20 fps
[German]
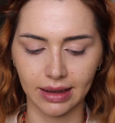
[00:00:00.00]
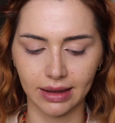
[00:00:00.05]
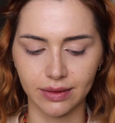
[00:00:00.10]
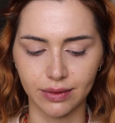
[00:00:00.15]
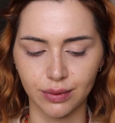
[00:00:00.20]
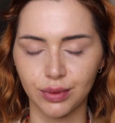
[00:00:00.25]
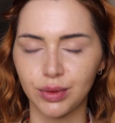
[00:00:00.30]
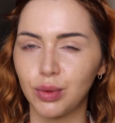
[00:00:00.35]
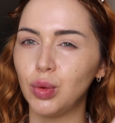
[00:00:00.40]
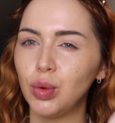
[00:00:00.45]

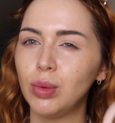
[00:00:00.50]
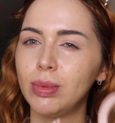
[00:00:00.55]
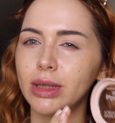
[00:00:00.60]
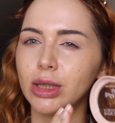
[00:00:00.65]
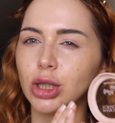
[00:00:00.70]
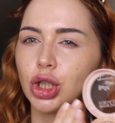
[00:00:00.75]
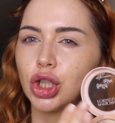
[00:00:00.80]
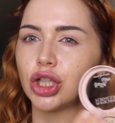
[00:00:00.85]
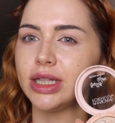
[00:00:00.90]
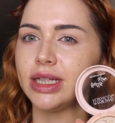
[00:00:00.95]
so eine
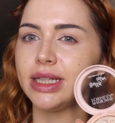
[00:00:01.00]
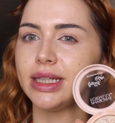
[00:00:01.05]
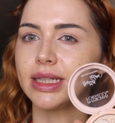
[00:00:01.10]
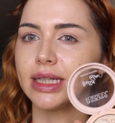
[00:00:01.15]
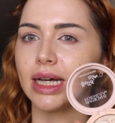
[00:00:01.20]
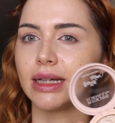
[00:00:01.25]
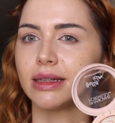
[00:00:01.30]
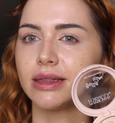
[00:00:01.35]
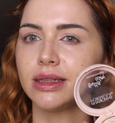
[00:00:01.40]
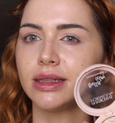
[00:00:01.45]
obere
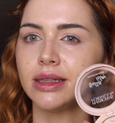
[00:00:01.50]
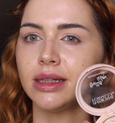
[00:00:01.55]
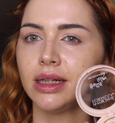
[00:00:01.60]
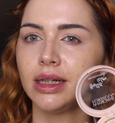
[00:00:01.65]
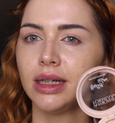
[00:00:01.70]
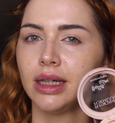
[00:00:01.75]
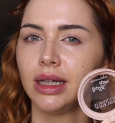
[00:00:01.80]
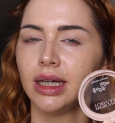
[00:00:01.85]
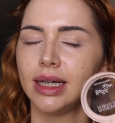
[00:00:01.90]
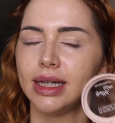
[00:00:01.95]
Schicht hatte,
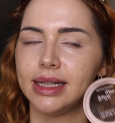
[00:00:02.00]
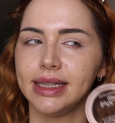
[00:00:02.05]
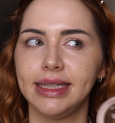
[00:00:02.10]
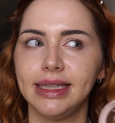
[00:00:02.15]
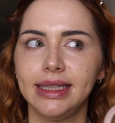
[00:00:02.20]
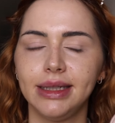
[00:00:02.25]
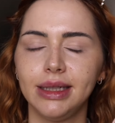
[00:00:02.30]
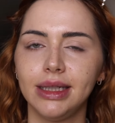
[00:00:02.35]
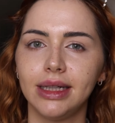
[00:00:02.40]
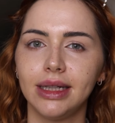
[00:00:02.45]

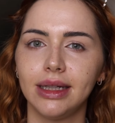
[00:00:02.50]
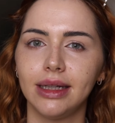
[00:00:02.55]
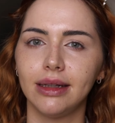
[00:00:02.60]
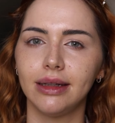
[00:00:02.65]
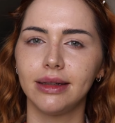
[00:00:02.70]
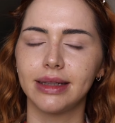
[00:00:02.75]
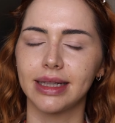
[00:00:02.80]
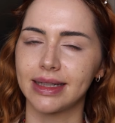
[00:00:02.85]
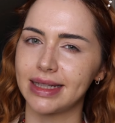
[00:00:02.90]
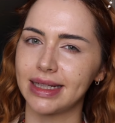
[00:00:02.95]
die
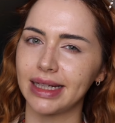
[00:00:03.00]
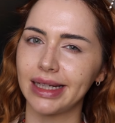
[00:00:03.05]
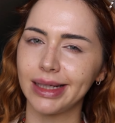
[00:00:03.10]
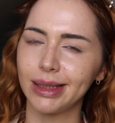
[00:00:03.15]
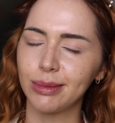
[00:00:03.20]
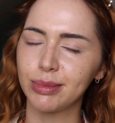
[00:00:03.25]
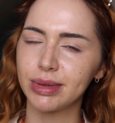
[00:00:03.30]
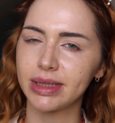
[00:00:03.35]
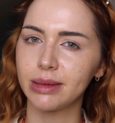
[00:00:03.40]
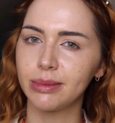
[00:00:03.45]

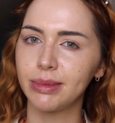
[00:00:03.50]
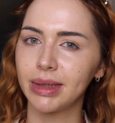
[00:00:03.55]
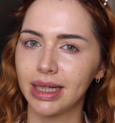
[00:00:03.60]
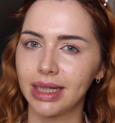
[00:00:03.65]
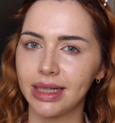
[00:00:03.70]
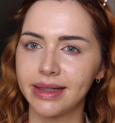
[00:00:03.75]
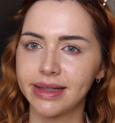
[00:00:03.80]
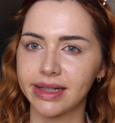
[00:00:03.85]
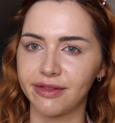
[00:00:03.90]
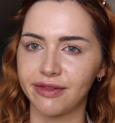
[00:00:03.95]
tatsächlich ein bisschen mit
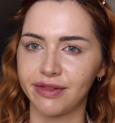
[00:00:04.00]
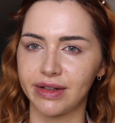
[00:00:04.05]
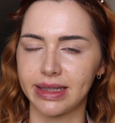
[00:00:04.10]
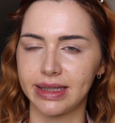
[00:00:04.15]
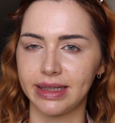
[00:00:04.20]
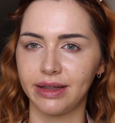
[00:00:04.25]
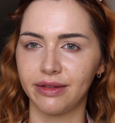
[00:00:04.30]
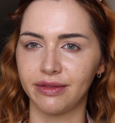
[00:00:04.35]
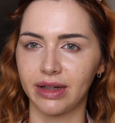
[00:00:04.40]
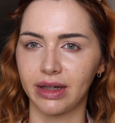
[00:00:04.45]
Glitzer
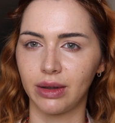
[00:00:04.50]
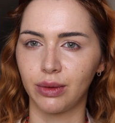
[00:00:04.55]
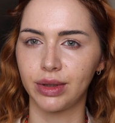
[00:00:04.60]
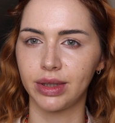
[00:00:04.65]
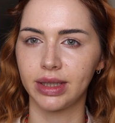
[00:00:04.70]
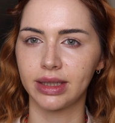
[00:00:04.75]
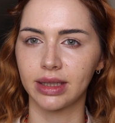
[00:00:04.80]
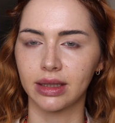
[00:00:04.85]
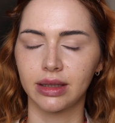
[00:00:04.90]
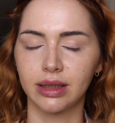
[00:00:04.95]
versehen war und
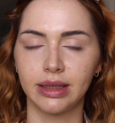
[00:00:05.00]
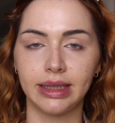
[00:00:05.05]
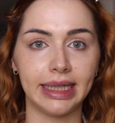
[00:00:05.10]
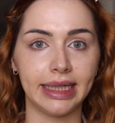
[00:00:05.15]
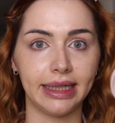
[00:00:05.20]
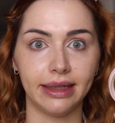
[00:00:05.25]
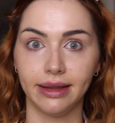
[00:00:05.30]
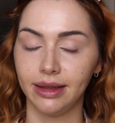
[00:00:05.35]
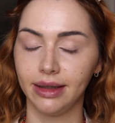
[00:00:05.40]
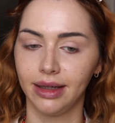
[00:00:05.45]
ich dachte,
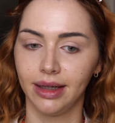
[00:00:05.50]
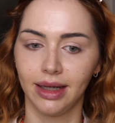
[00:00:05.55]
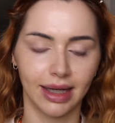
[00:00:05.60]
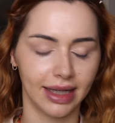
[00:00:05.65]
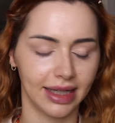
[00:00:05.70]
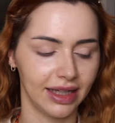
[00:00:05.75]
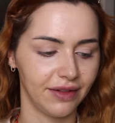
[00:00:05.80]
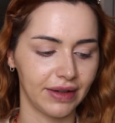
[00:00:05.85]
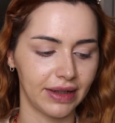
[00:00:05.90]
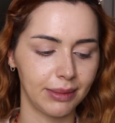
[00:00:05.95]
nee,
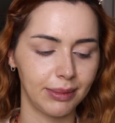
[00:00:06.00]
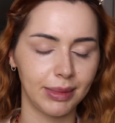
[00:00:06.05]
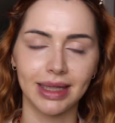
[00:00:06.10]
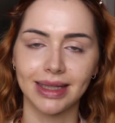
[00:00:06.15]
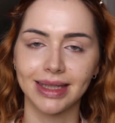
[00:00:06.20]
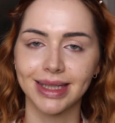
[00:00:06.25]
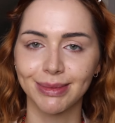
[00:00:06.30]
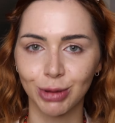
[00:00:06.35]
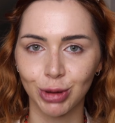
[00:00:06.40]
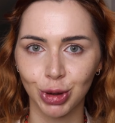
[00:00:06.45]
ich werde mir
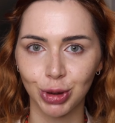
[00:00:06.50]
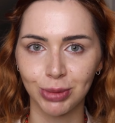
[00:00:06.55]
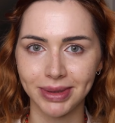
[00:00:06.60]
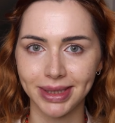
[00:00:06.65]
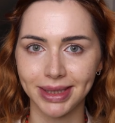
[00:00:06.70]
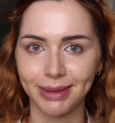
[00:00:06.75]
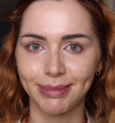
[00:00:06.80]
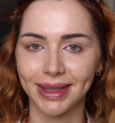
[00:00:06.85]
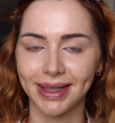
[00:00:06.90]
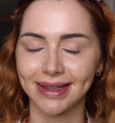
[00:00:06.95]
ganz bestimmt
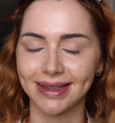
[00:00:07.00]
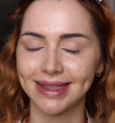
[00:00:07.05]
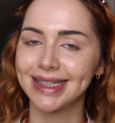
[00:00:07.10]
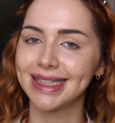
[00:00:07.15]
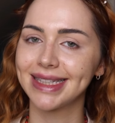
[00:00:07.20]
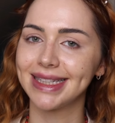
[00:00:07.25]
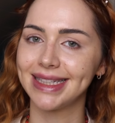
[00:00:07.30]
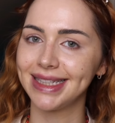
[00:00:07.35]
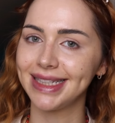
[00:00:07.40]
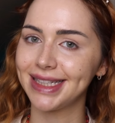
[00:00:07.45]
nicht mein
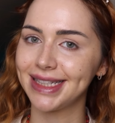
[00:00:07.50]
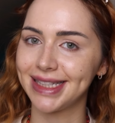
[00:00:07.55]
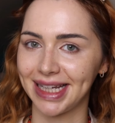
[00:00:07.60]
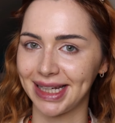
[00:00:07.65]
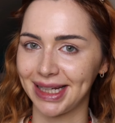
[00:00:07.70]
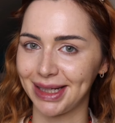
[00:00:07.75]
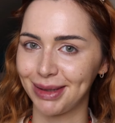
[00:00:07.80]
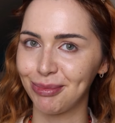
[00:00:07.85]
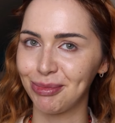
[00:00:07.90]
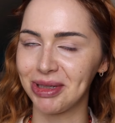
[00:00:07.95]
ganzes Gesicht
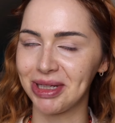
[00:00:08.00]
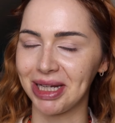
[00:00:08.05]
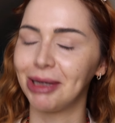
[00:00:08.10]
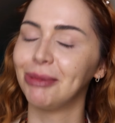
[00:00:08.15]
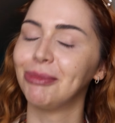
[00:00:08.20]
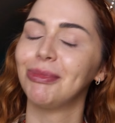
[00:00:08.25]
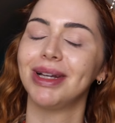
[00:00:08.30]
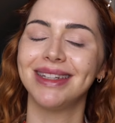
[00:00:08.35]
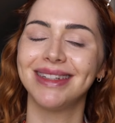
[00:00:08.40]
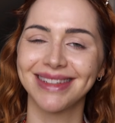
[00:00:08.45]
setten mit
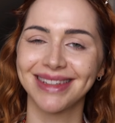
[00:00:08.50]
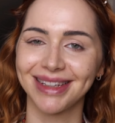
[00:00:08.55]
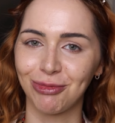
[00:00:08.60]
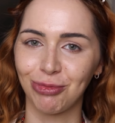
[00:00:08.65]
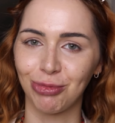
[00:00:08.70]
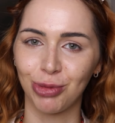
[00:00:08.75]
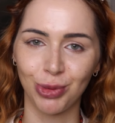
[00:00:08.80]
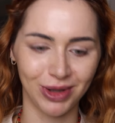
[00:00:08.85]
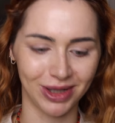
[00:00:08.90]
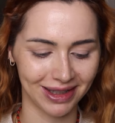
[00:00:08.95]
einem
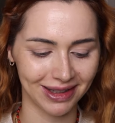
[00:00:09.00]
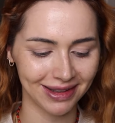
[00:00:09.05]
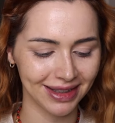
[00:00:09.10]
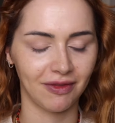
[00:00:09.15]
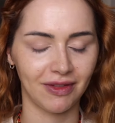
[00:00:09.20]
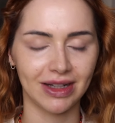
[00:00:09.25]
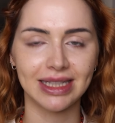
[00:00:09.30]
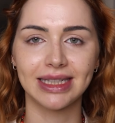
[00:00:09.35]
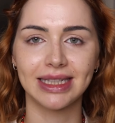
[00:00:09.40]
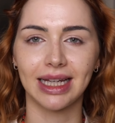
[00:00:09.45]
glitzerigen Puder.
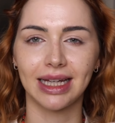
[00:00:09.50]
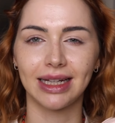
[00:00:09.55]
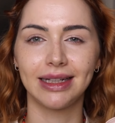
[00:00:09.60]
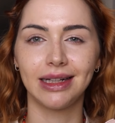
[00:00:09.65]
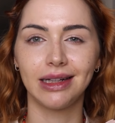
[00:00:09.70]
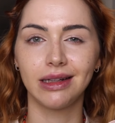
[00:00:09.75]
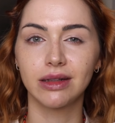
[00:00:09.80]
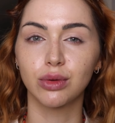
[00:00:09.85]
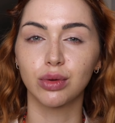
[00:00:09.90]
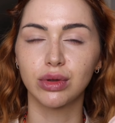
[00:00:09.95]
Was ich
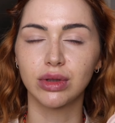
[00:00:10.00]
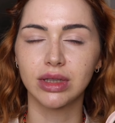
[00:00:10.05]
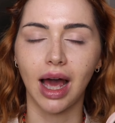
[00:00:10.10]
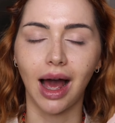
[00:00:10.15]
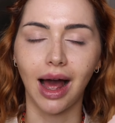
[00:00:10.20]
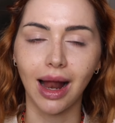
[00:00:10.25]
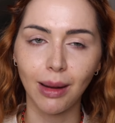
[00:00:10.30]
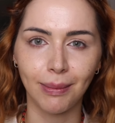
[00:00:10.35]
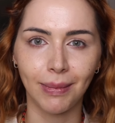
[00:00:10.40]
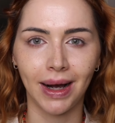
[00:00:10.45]
allerdings
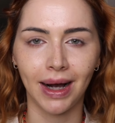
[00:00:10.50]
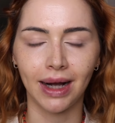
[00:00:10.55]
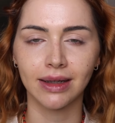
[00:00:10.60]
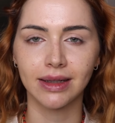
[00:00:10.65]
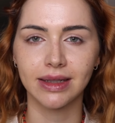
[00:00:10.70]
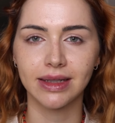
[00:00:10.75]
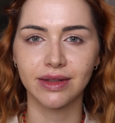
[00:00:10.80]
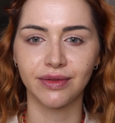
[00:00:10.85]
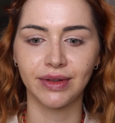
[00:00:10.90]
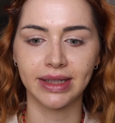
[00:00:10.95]
total
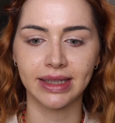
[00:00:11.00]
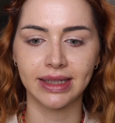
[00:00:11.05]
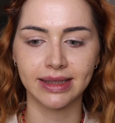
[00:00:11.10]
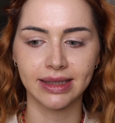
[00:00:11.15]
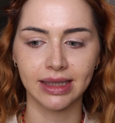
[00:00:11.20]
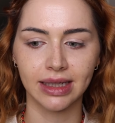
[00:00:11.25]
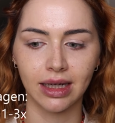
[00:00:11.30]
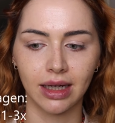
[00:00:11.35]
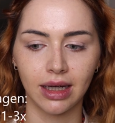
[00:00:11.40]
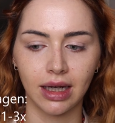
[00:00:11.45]
mag, ist, wenn es